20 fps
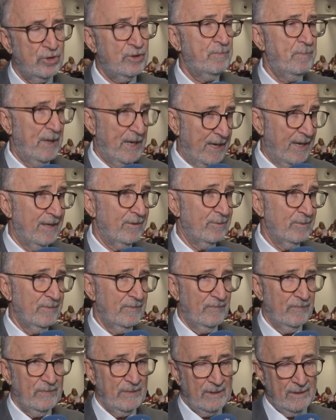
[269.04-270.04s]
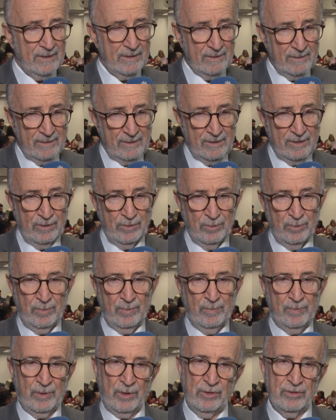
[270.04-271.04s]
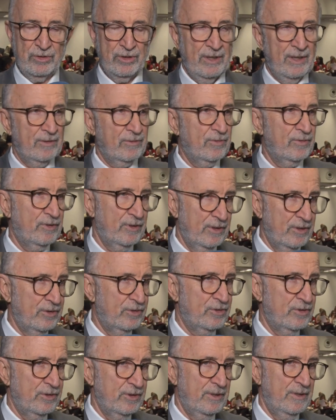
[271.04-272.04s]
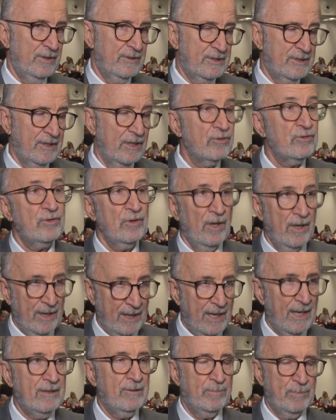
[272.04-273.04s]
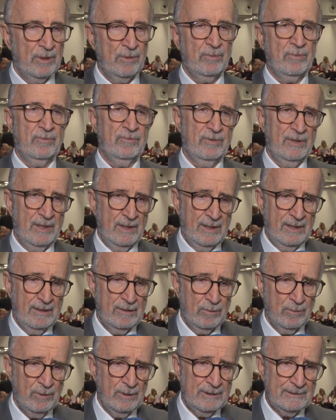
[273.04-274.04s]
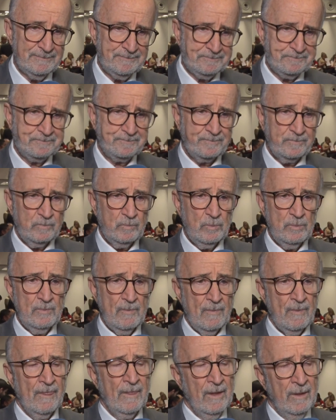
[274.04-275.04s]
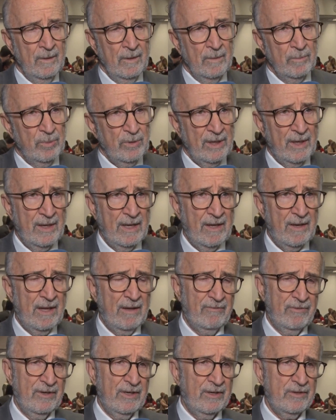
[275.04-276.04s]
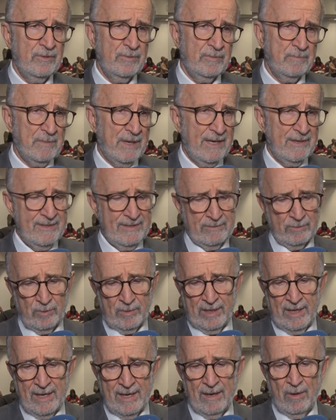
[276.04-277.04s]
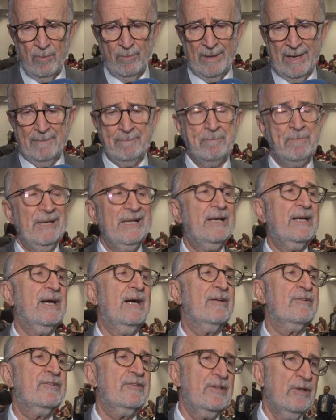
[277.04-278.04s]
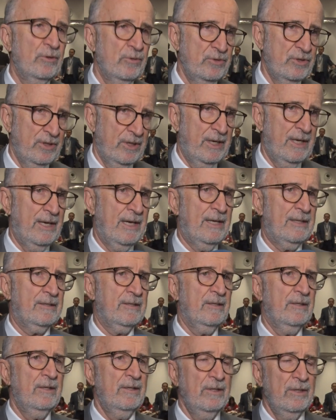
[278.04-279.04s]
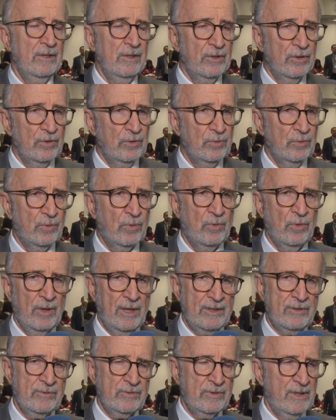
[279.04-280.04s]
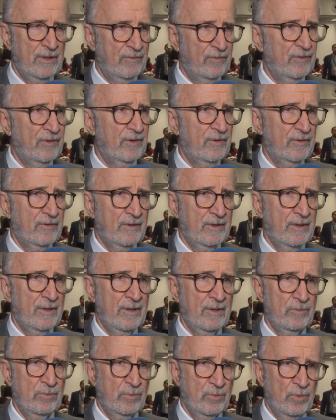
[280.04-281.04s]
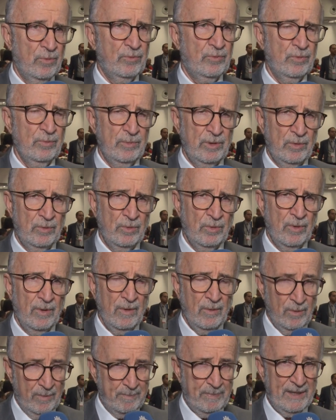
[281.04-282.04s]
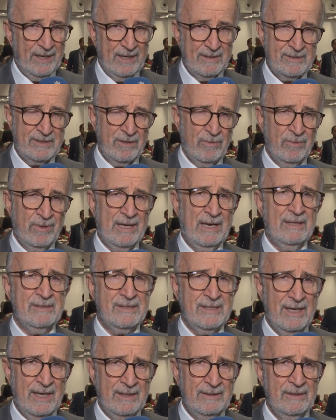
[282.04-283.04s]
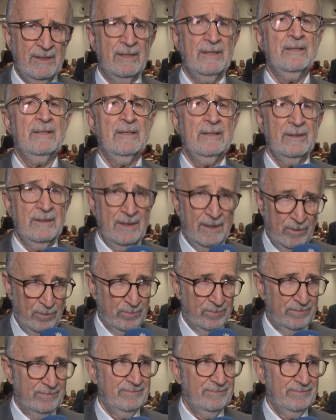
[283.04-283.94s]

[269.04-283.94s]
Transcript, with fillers: espero que o projeto seja sancionado pelo governador porque nada vez mais que é uma aplicação direta do Código de Defesa do Consumidor. Operação casada, não.